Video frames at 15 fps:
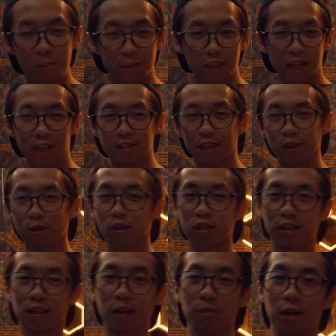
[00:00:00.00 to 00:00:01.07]
dia penjelasan gue
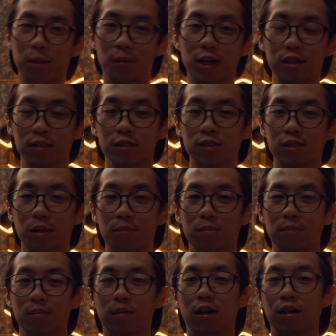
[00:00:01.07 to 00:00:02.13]
tentang bagaimana sistem
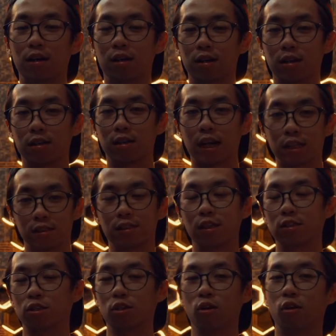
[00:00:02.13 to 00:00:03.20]
uh, eh, NAS
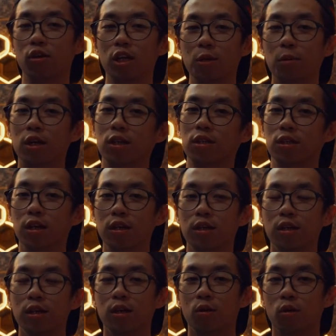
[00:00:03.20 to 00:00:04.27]
dari Synology ini bekerja
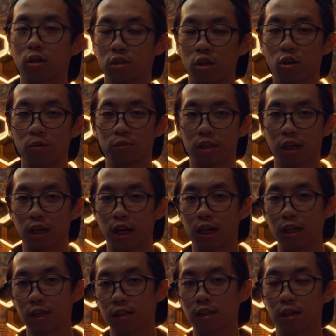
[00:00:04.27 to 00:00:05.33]
gue rasa kalau misalnya
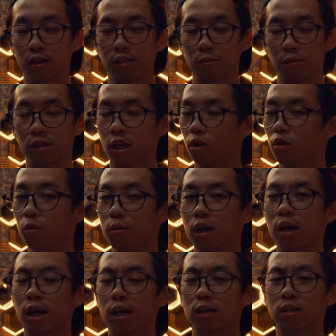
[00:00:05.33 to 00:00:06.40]
kalian yang seperti tadi gue
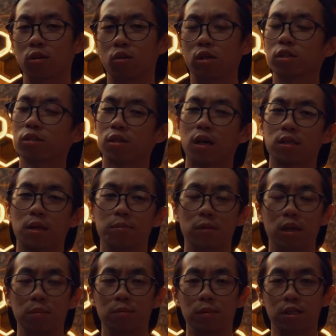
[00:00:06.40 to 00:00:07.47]
bilang kalian local startup
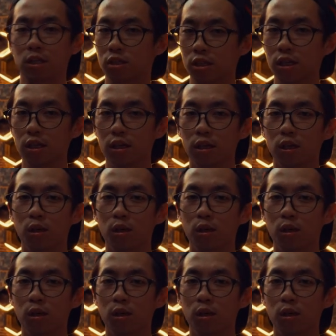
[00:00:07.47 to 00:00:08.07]
dan masih kecil